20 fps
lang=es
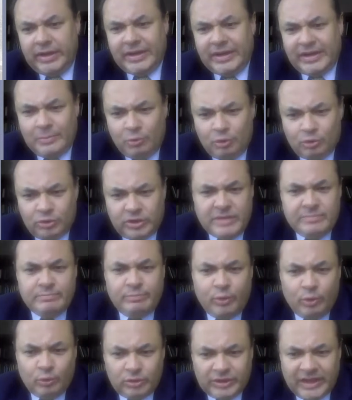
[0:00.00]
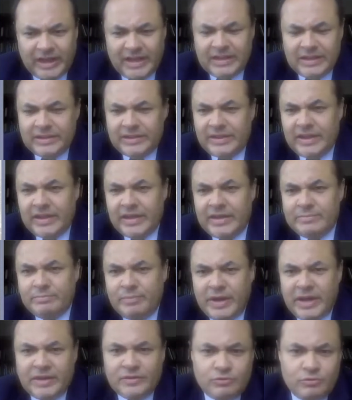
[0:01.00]
rebote importante
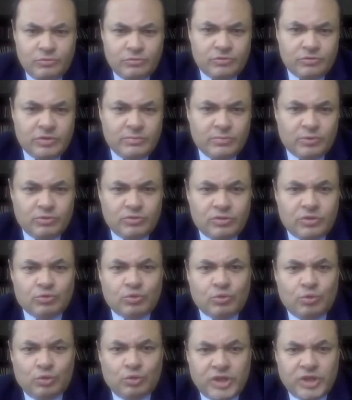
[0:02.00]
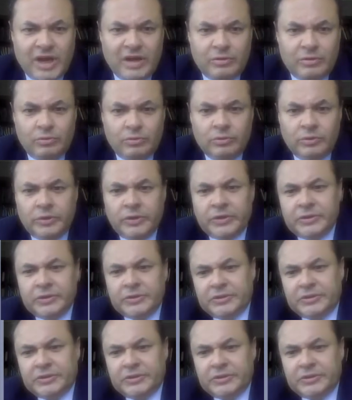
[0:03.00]
en precios, hemos escuchado